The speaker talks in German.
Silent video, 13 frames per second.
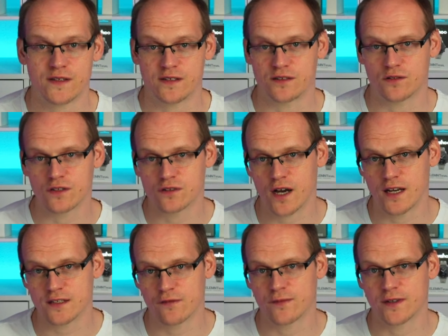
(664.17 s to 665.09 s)
was hier sonst noch
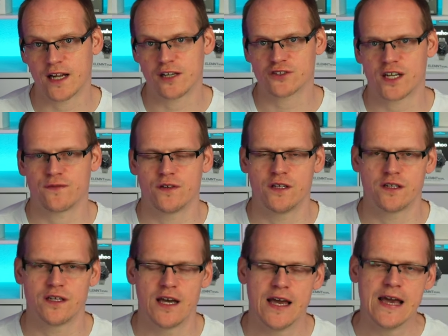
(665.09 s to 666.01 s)
alles auf dem Kanal
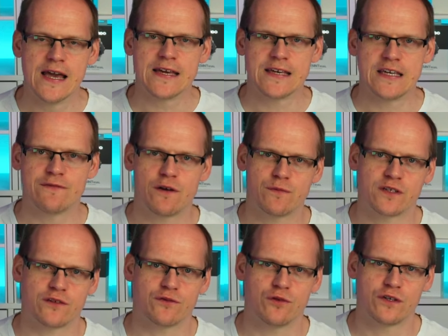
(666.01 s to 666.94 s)
stattfindet. Ich würde mich
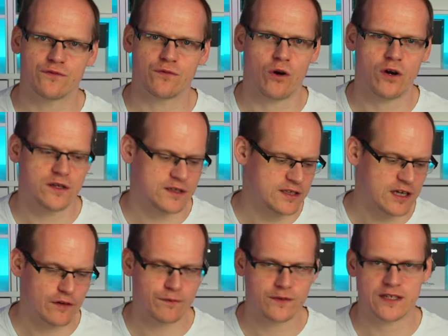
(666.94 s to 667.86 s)
natürlich freuen, dich
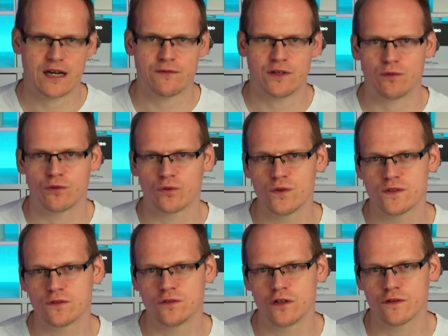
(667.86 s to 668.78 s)
hier auf dem Kanal wieder
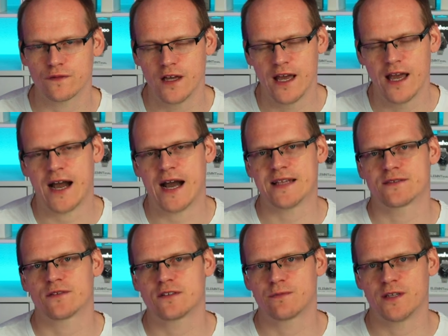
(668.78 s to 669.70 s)
begrüßen zu dürfen.
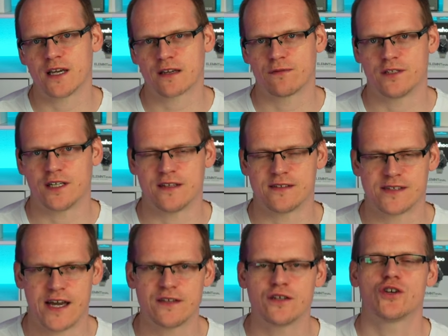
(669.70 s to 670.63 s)
Ansonsten bedanke ich mich für deine
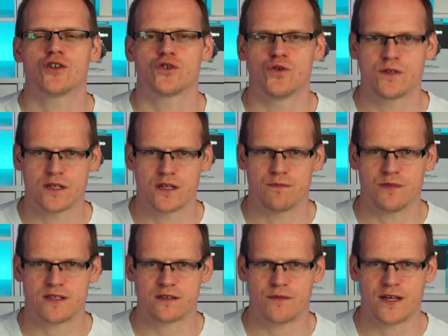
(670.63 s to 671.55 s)
Zeit. Tschüss,
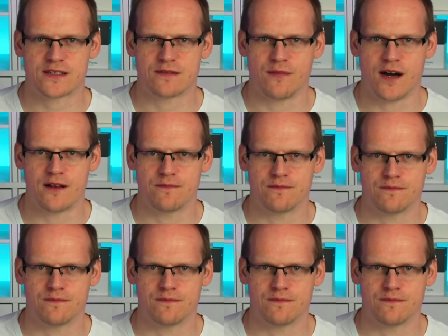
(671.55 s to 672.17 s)
bis zum nächsten Mal.